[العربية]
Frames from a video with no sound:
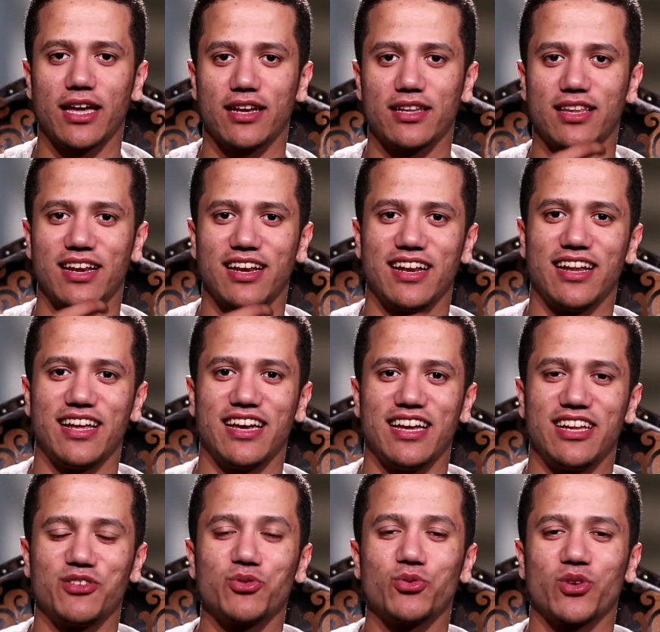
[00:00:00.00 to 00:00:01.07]
كانت
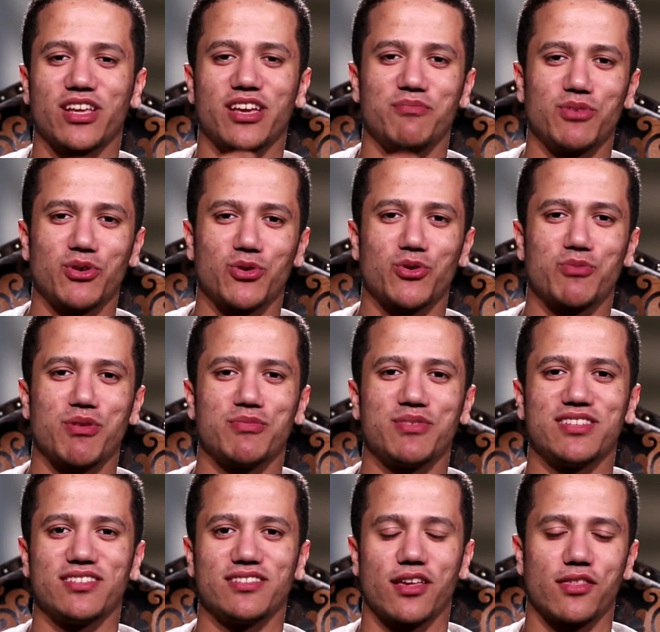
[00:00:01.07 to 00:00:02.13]
النور كان بيخرج ما
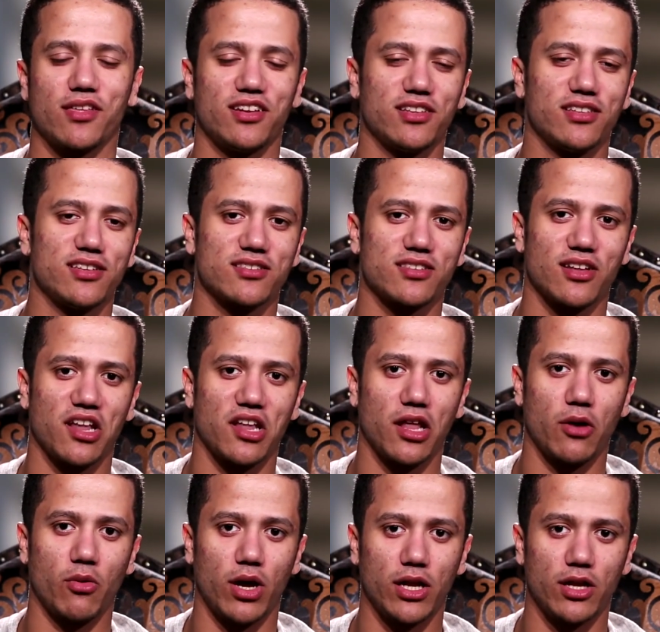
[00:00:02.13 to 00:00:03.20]
بين ثانيتين صلى
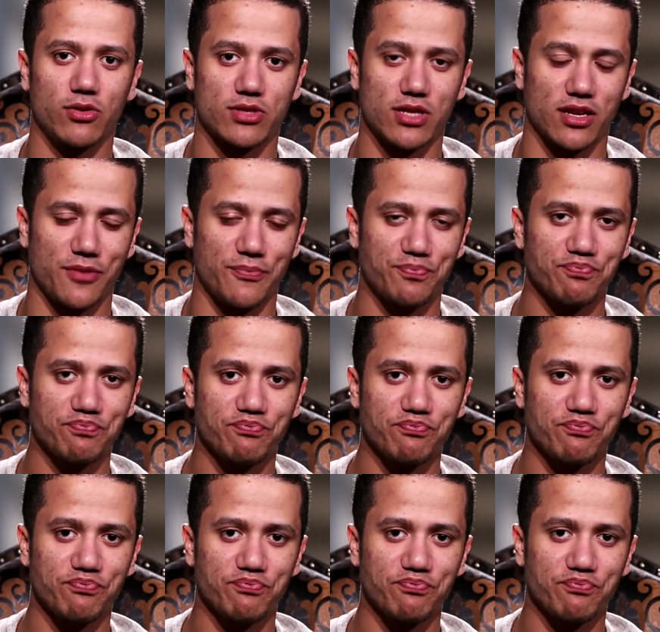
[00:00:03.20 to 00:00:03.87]
الله عليه وسلم